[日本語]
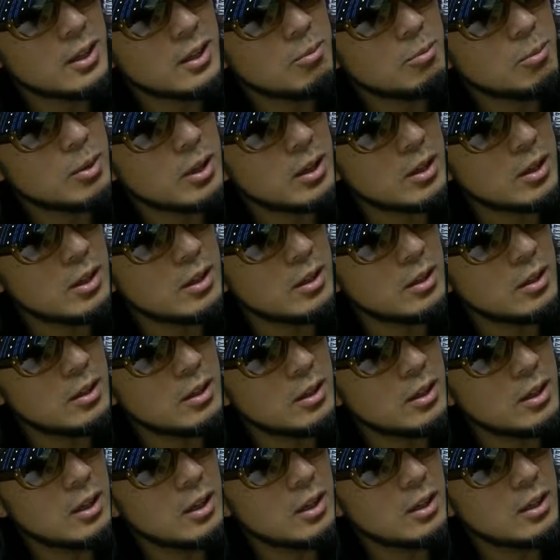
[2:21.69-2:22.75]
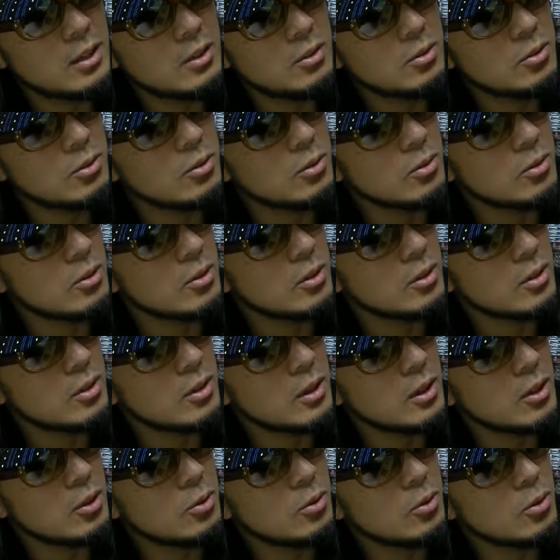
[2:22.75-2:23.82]
まあラルっ
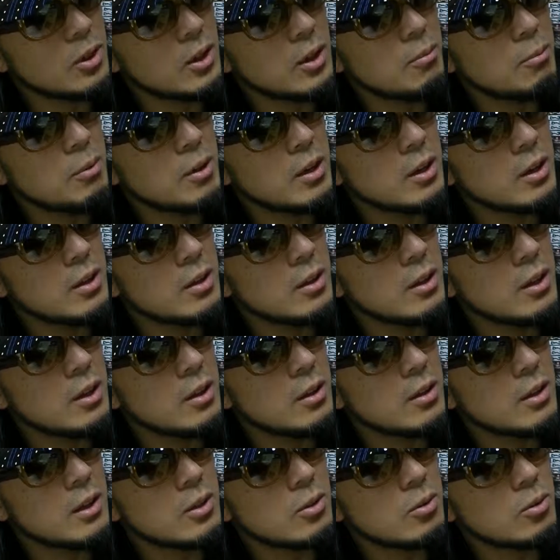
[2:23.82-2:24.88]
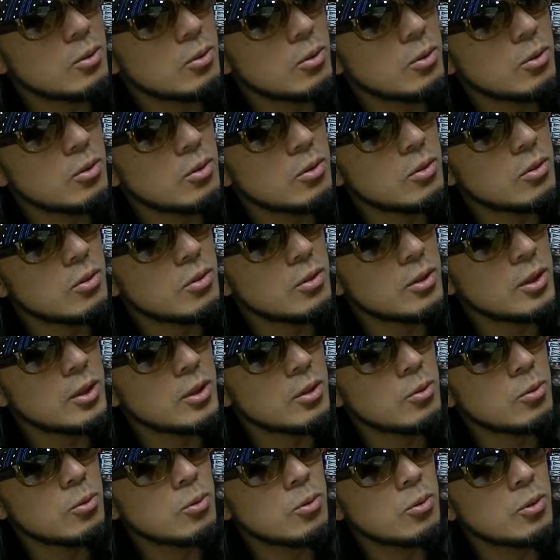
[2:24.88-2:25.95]
ていうのがまあ前作の主人
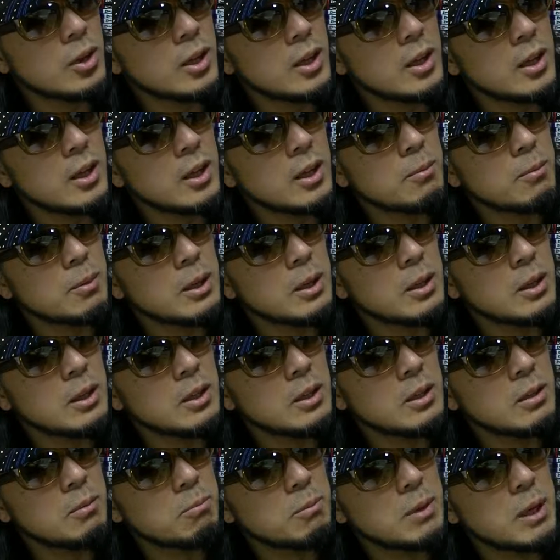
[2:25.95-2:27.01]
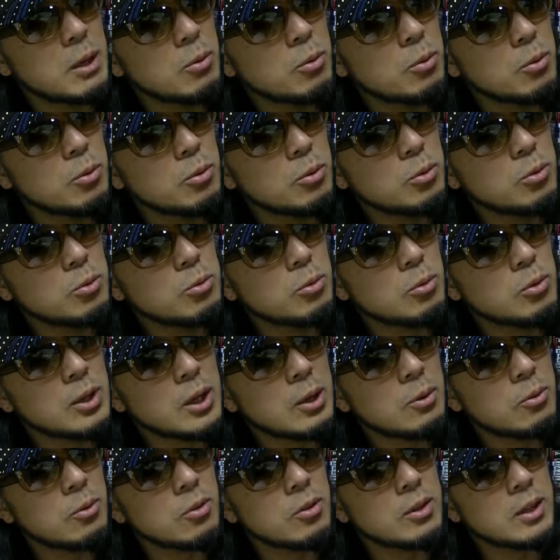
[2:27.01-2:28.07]
公でまあ魔王ルーを
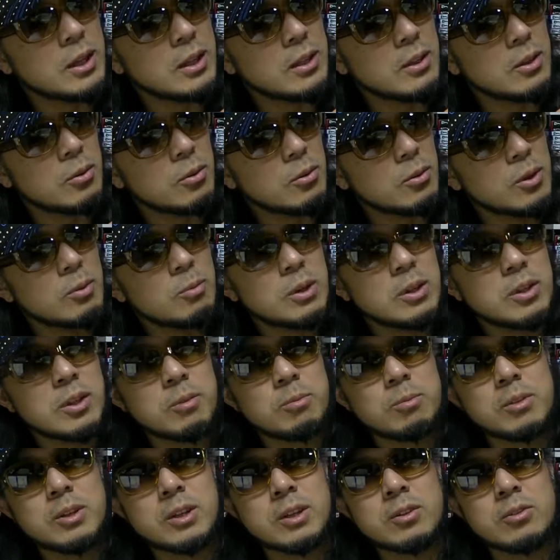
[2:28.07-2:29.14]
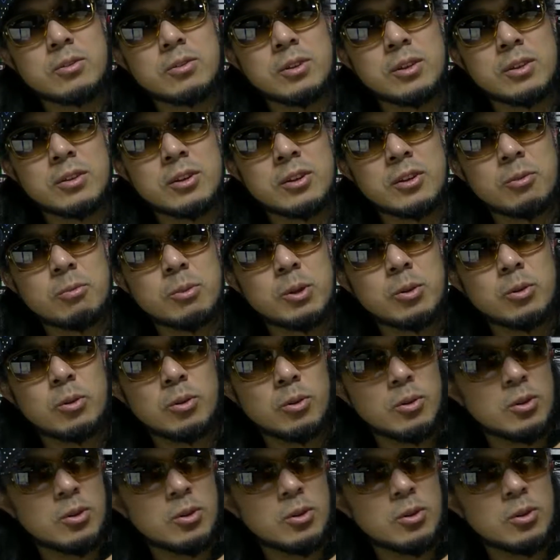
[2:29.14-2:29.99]
倒したっていうことは、まあ、ディープダンジョンの1作目の